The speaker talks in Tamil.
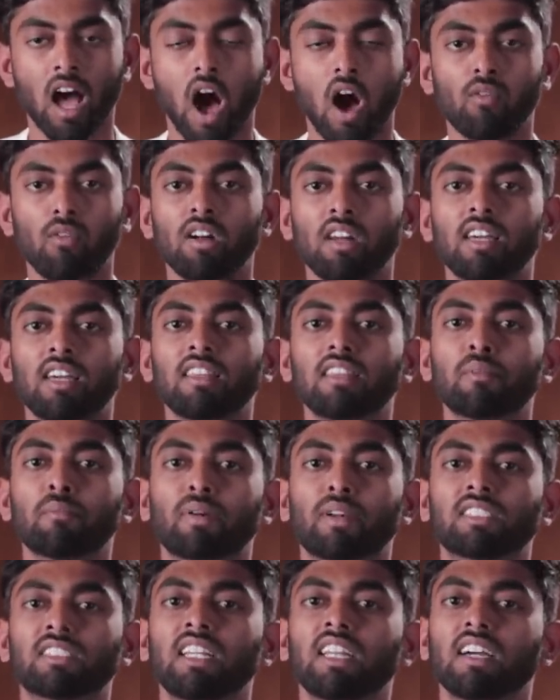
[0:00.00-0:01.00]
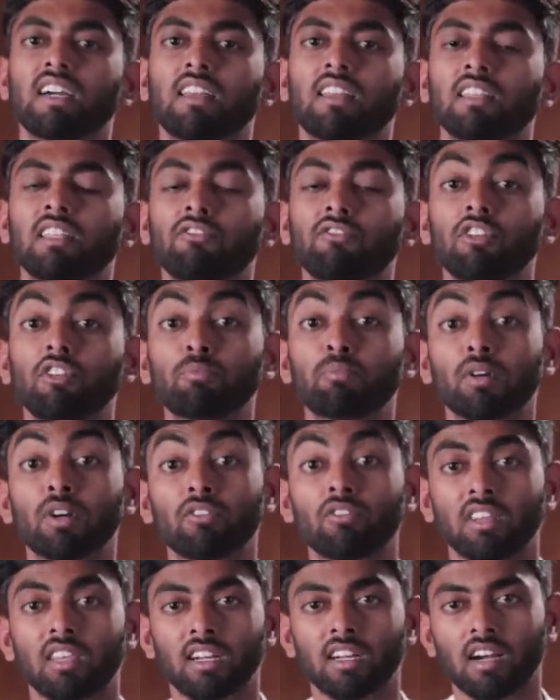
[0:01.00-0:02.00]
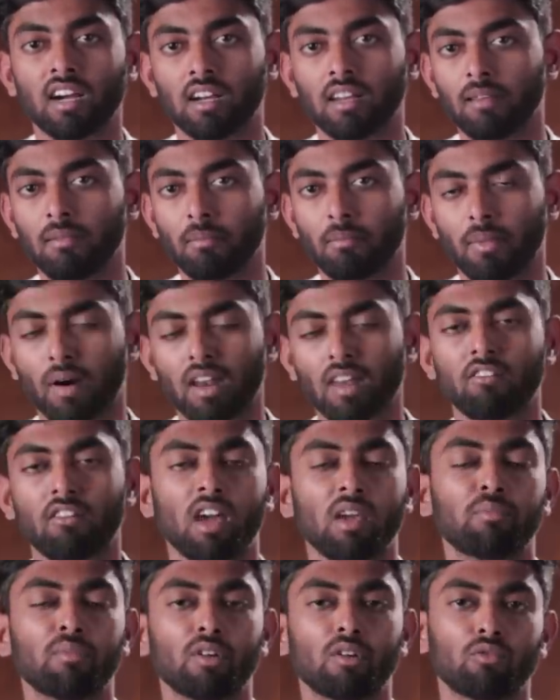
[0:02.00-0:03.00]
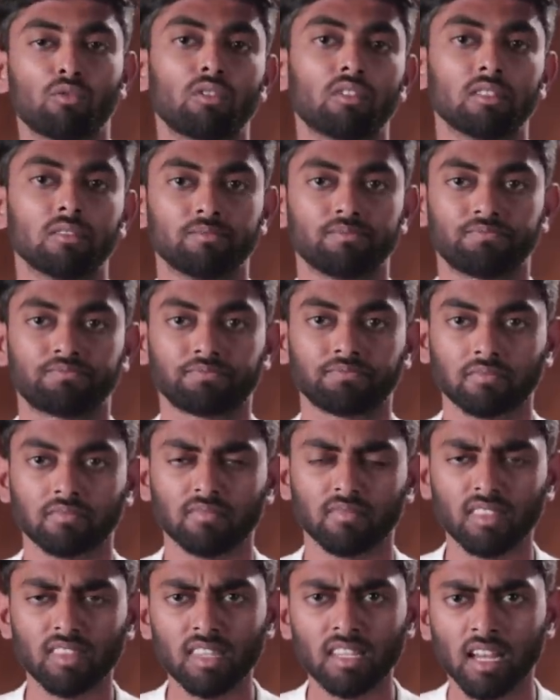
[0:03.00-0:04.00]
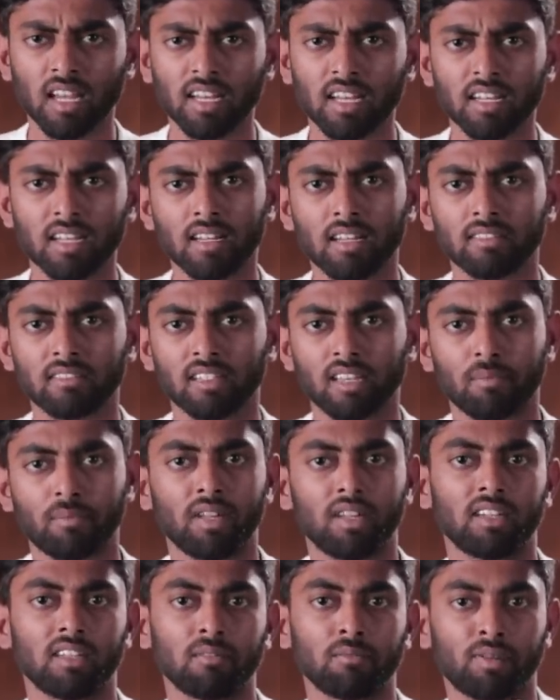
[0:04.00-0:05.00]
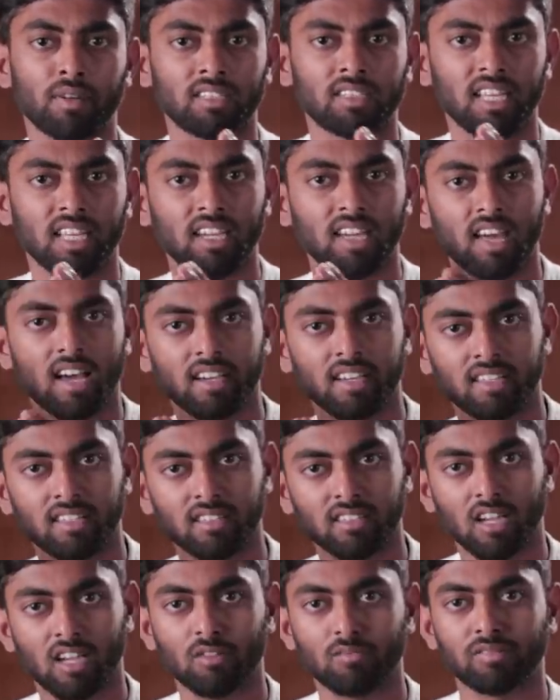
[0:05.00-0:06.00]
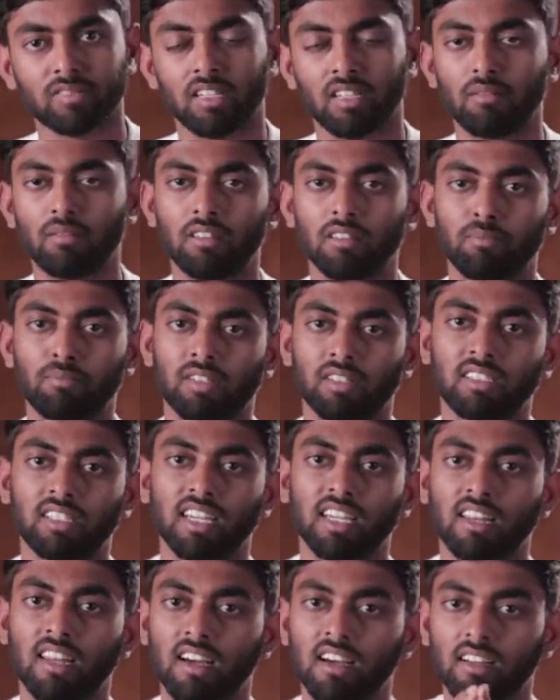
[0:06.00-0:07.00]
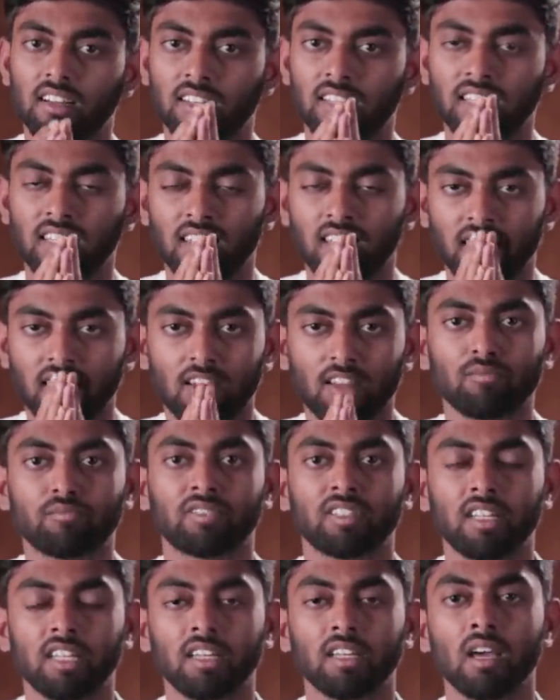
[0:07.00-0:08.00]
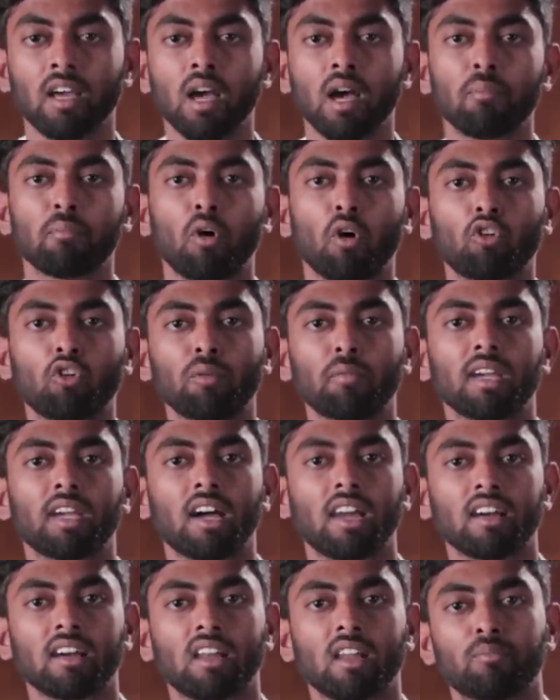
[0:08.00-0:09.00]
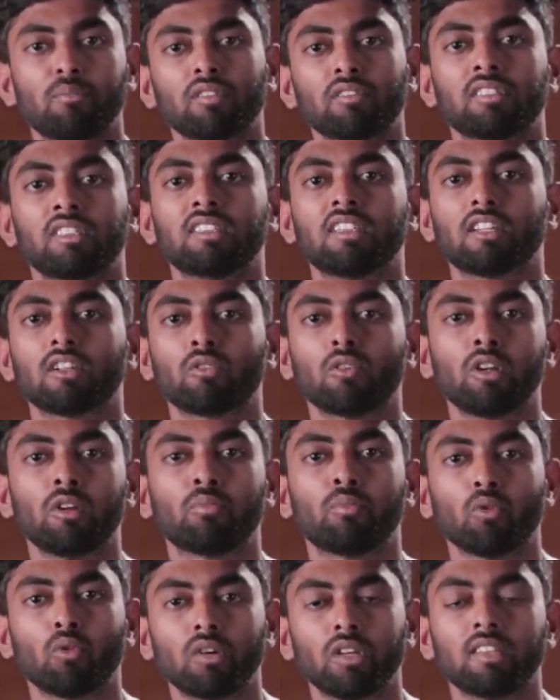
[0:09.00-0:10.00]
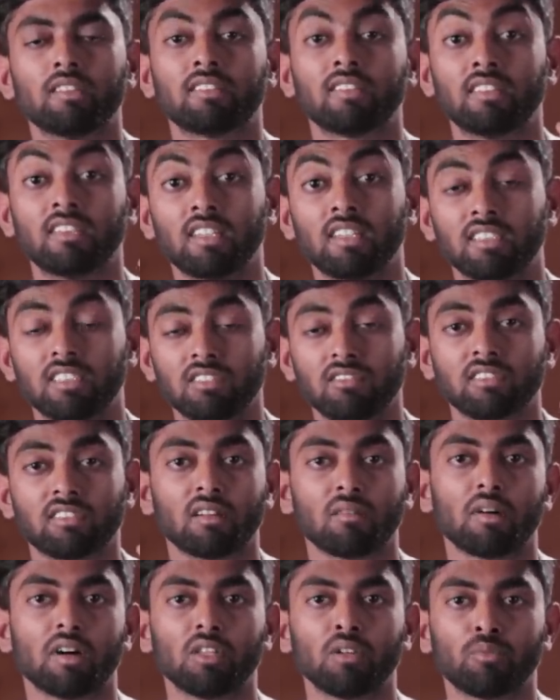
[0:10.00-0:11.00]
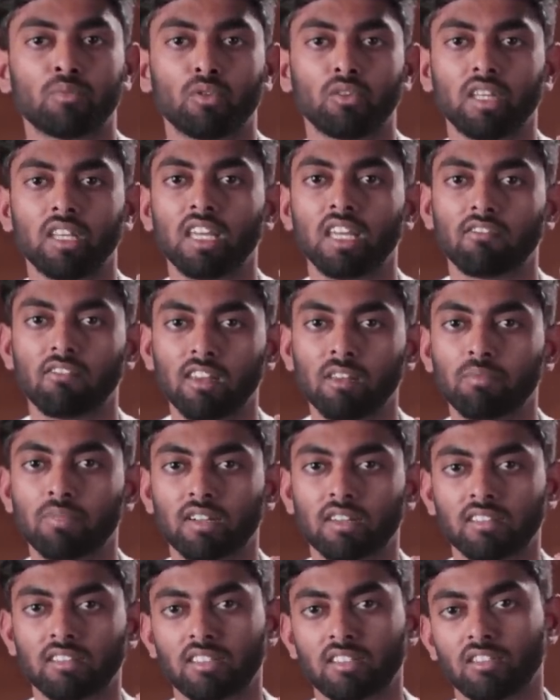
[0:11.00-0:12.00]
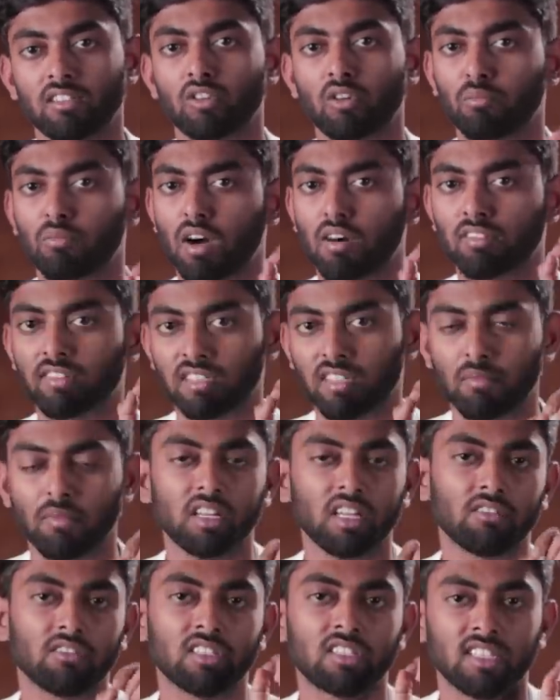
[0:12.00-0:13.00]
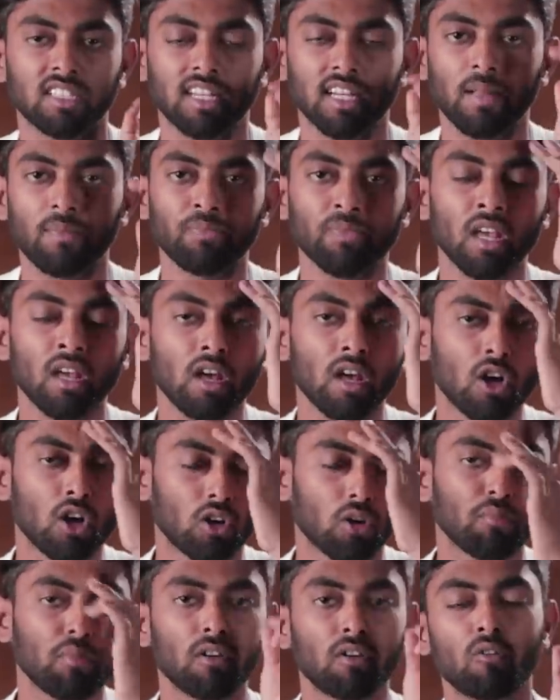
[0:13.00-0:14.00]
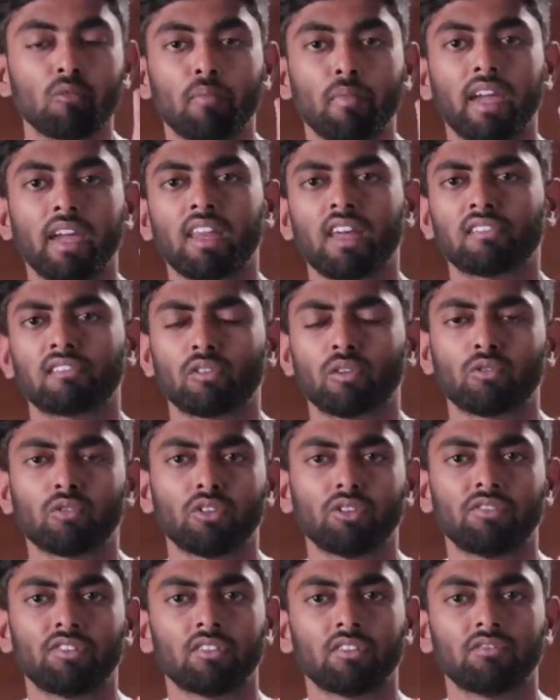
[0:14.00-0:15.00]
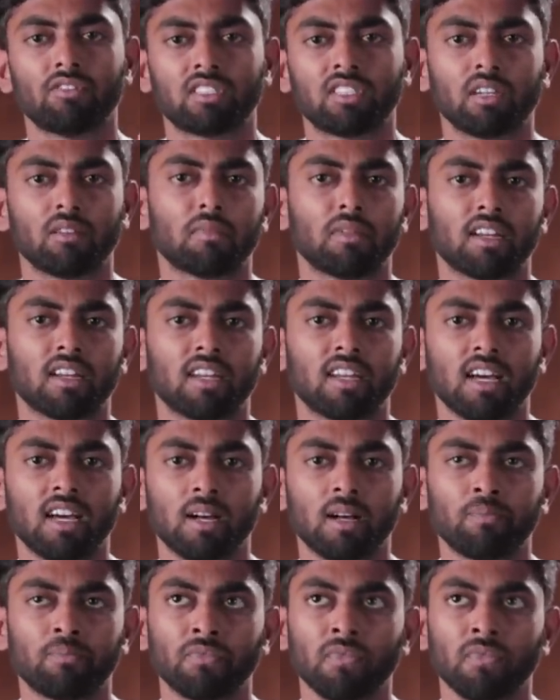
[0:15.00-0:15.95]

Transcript: அவங்களுக்கு இந்த பிரச்சனைகள் வந்து விடுபடுவதற்கான பல வாய்ப்புகள் உண்டு சில பேருக்கு இது பிரச்சனைகளாக இருந்தாலும் சரி இது பிரச்சனைகளாக இல்லைனாலும் சரி பௌர்ணமி காலங்கள் அப்போ சித்தர் கோயில் போய் சித்தர் ஜீவசமாதி போய் நீங்கள் வழிபடுறதுன்றது ரொம்ப அவசியமாக நீங்கள் வச்சுங்க ரொம்ப இன்னும் மெயினாக சொல்லக்கூடிய ஒரு விஷயம் என்னென்னா